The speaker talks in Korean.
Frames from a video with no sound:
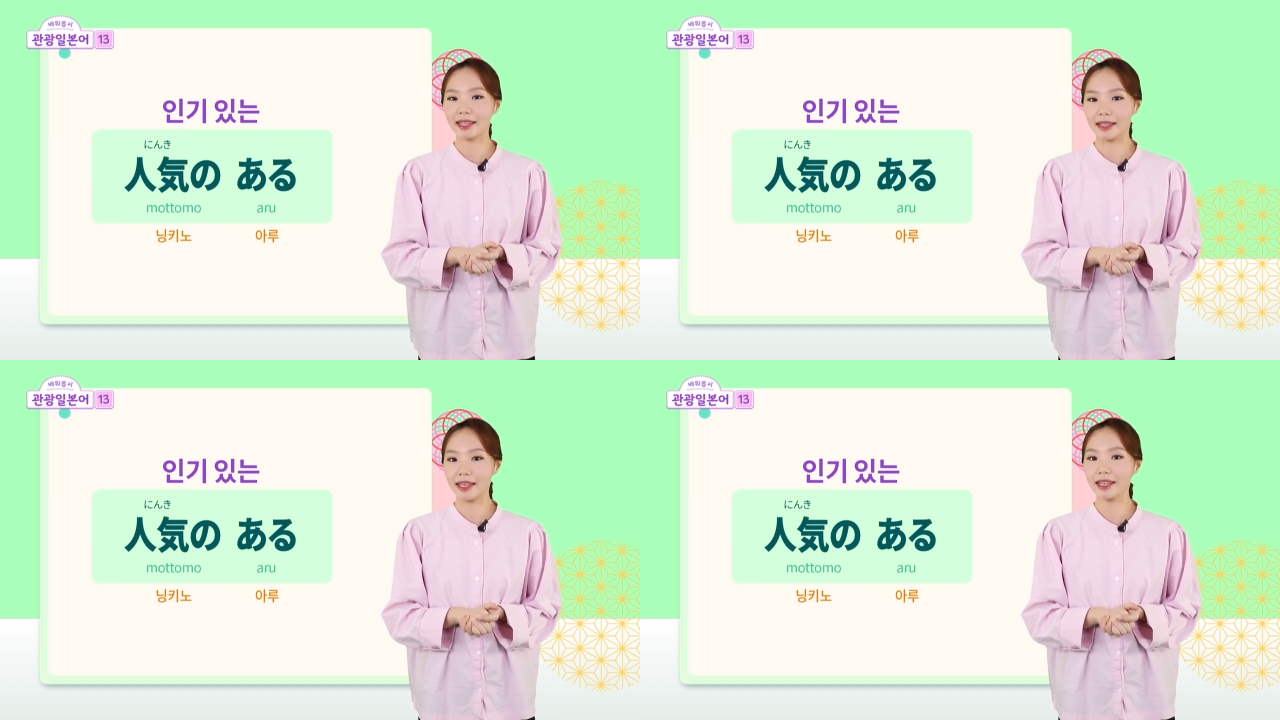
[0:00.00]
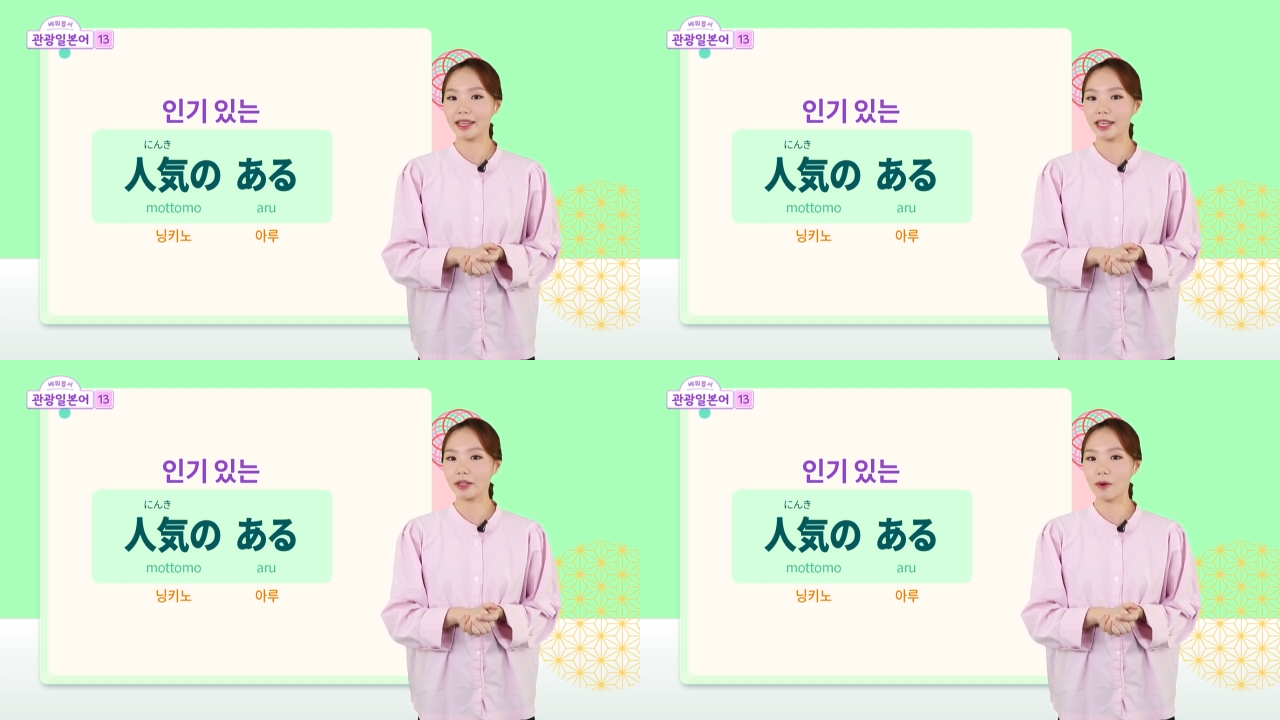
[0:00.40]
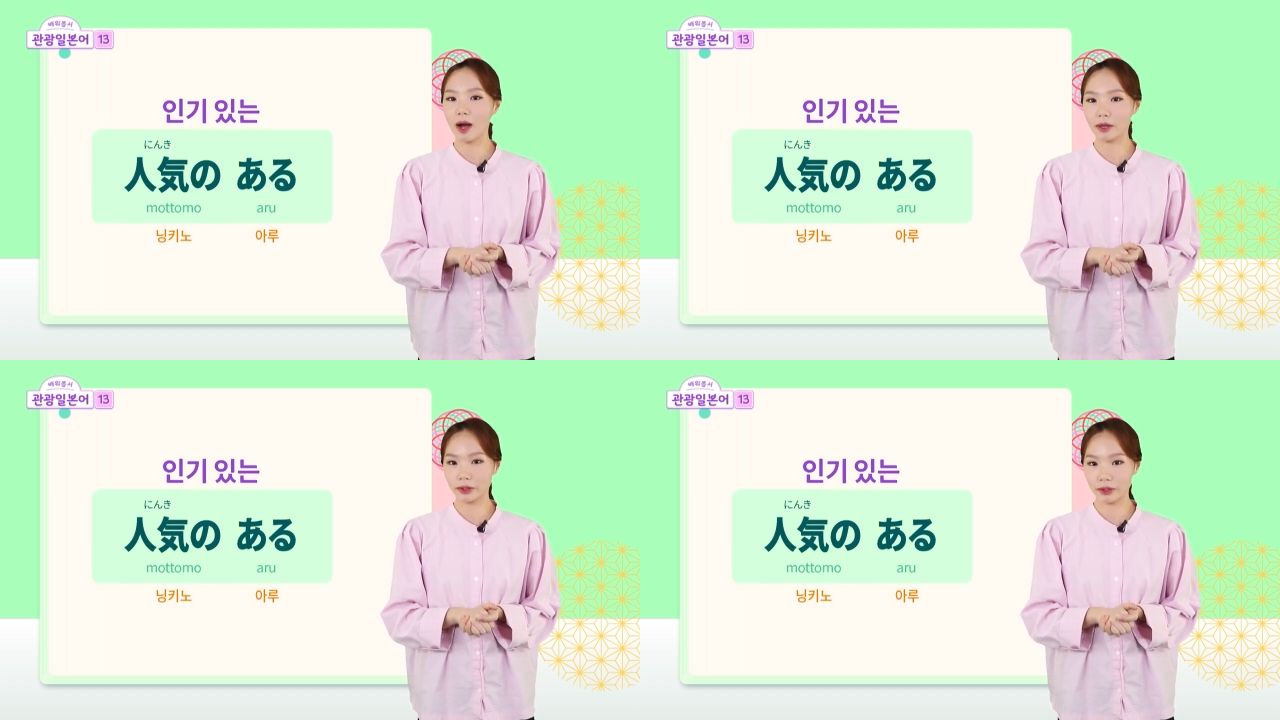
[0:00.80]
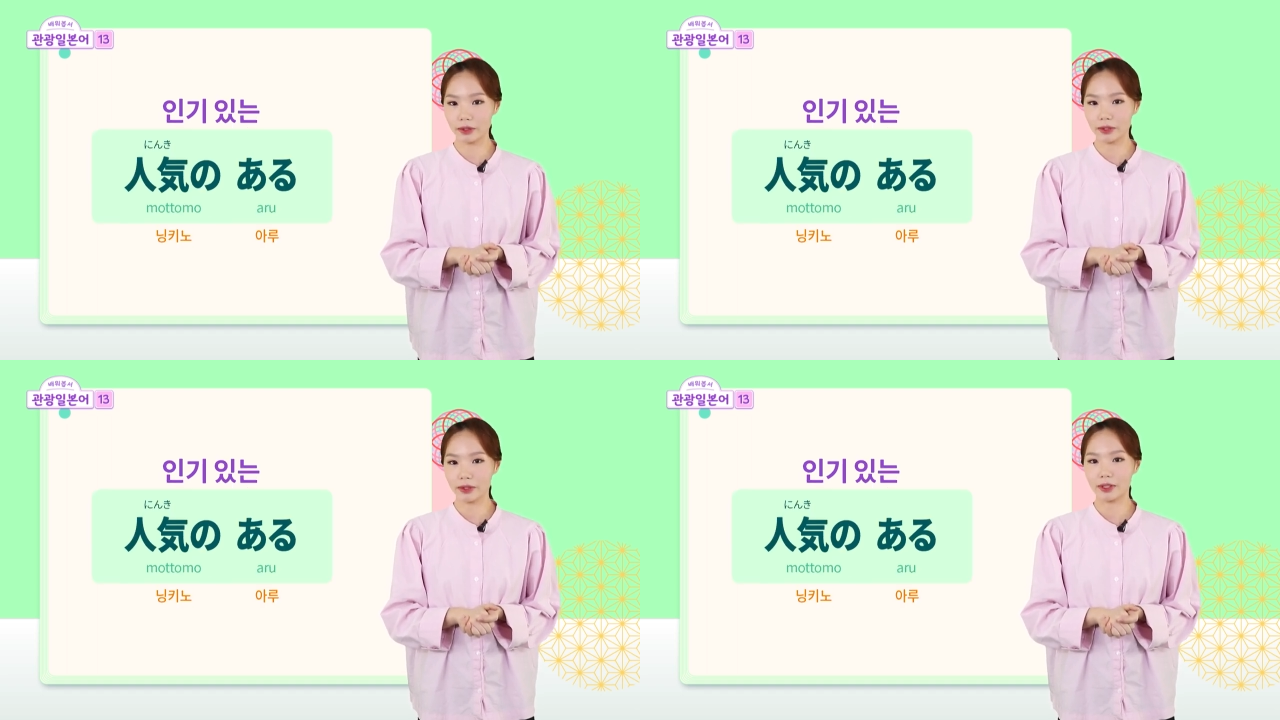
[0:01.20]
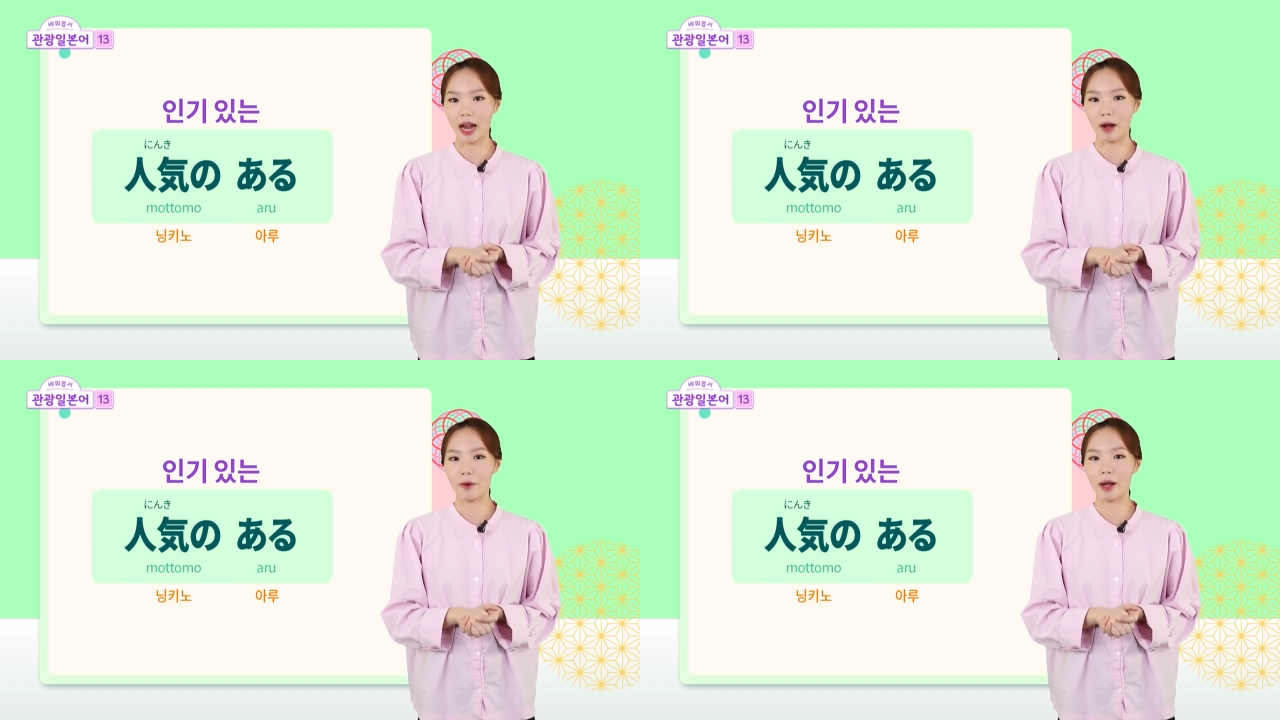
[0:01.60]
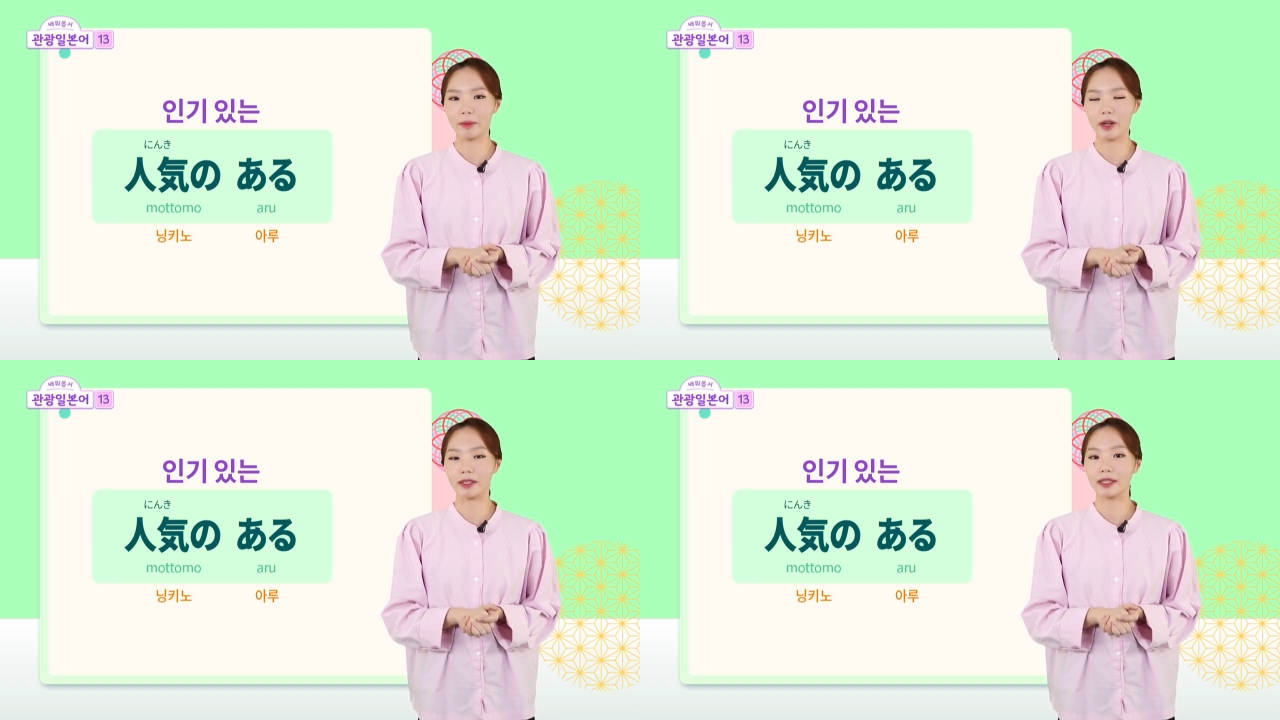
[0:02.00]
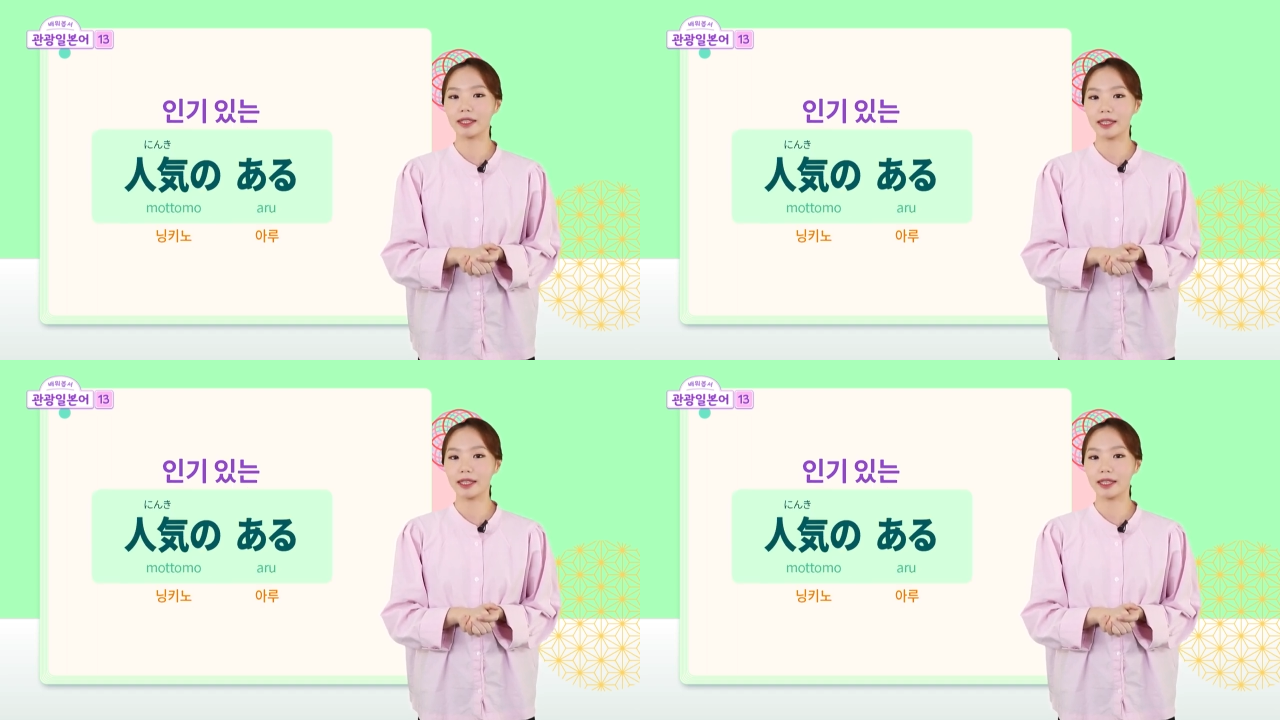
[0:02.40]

인기 노아르 라고 하면